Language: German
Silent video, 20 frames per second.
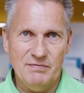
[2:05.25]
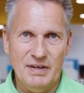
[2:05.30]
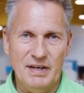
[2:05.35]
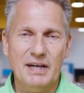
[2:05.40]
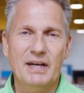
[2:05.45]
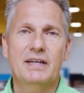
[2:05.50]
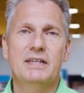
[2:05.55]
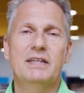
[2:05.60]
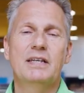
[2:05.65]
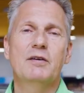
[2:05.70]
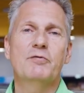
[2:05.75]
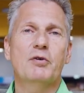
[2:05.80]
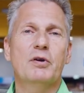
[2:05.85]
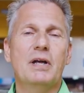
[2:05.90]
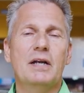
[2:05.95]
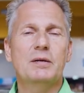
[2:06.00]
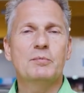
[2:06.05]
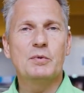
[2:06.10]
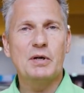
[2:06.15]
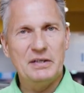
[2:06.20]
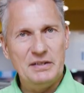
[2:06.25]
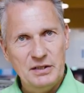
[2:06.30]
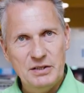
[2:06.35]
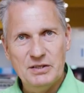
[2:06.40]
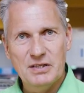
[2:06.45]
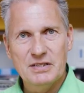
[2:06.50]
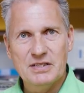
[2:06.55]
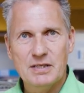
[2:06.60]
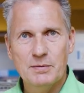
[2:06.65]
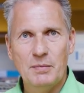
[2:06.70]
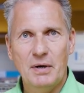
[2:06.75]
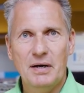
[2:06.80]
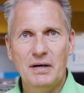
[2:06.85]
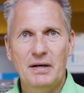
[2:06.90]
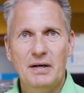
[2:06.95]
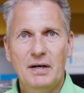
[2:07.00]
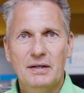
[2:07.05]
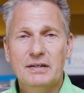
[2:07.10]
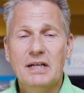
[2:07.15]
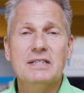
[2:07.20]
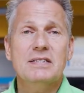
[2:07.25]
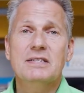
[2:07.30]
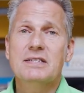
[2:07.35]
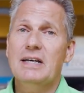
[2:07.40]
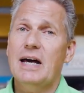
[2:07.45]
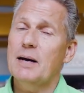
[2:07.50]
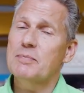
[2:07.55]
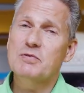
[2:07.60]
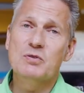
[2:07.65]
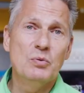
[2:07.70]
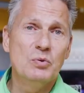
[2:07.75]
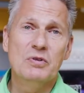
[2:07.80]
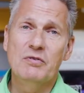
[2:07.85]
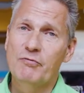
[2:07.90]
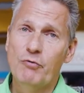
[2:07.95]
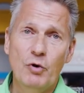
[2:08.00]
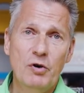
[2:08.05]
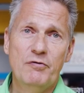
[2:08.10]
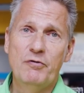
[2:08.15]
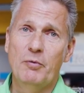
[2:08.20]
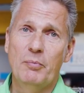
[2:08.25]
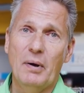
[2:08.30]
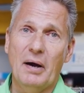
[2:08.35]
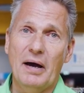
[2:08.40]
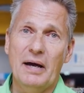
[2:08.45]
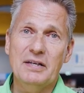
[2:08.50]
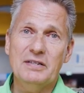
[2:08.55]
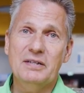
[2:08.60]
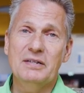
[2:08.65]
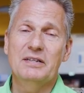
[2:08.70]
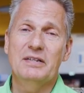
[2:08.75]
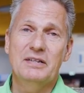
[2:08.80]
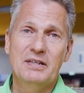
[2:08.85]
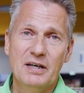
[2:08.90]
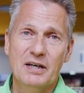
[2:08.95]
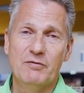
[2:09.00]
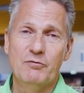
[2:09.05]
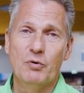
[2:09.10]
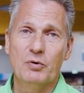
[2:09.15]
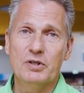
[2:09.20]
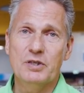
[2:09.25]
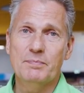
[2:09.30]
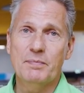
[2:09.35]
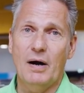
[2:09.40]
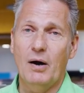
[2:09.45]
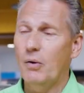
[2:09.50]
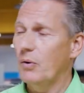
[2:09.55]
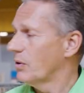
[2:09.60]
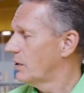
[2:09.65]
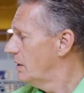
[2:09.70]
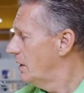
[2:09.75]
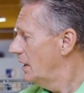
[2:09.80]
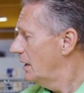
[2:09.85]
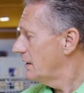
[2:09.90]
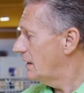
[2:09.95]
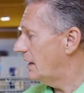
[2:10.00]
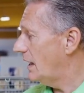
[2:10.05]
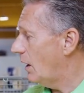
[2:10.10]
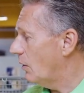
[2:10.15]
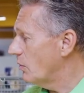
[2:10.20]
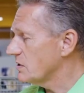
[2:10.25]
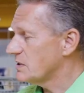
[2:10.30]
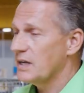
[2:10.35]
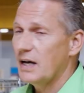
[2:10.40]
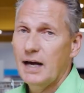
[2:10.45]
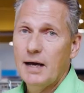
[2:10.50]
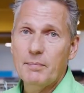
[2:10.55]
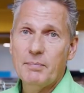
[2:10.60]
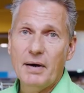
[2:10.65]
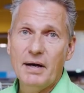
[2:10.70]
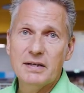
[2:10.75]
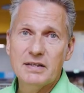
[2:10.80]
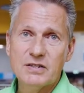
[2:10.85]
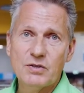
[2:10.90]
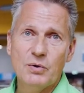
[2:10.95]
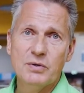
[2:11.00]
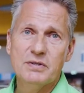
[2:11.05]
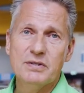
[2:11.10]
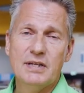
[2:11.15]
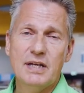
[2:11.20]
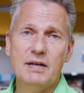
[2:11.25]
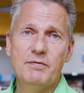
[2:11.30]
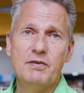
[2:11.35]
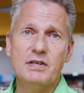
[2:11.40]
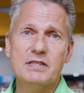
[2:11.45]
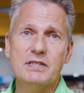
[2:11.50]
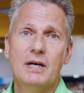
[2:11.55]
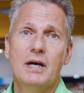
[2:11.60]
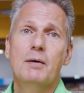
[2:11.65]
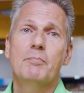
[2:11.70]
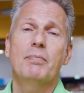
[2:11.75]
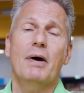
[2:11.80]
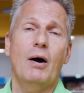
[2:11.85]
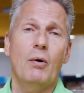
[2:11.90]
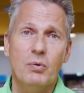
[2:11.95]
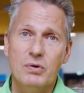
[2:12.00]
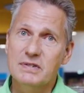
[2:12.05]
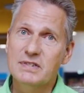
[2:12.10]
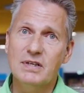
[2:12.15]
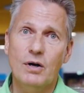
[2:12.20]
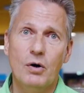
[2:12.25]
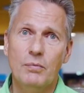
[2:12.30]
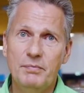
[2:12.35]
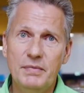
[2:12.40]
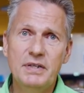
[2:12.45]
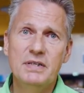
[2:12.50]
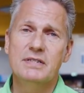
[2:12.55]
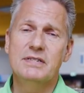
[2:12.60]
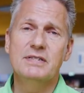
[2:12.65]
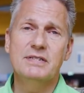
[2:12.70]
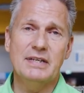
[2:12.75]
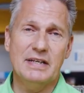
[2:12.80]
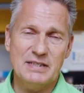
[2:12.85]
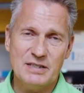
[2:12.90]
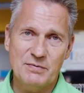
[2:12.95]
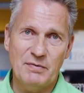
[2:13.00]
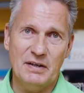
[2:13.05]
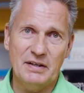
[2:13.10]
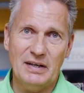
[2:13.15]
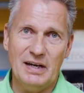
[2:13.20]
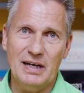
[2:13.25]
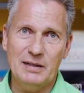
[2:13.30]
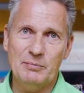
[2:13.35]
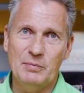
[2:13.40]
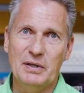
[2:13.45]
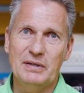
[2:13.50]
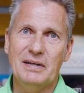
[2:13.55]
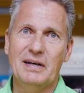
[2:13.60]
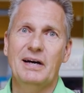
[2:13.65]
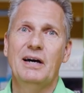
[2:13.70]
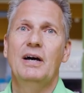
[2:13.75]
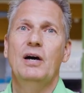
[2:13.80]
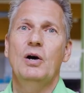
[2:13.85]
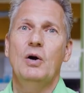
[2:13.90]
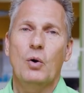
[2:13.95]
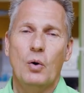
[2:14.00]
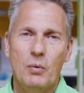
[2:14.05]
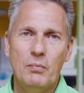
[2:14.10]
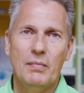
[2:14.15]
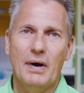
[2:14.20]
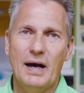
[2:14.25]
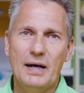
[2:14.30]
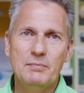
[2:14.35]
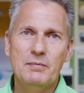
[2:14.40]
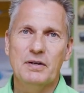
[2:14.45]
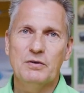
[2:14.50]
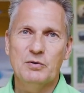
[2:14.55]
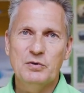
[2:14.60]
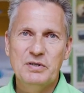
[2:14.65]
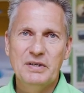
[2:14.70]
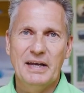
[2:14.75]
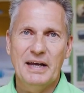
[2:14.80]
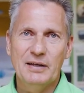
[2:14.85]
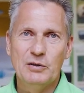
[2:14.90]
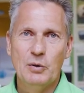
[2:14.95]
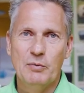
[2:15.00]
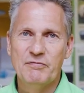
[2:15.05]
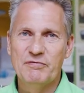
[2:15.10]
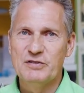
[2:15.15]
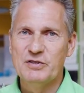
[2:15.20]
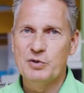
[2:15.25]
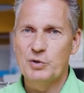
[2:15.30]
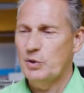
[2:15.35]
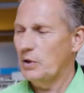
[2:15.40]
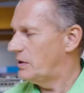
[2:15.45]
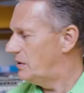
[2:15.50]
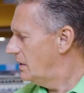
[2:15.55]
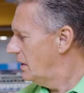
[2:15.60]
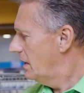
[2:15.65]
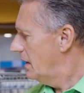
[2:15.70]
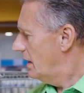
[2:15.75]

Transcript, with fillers: Wir reden hier von einem Kaninchenzimmer. Das ist der absolute Wohlfühlbereich, den die Tiere wirklich brauchen. Denn außerhalb eines solchen Käfigs brauchen sie auch mindestens sechs Quadratmeter, um einmal durch die Gegend hüpfen zu können.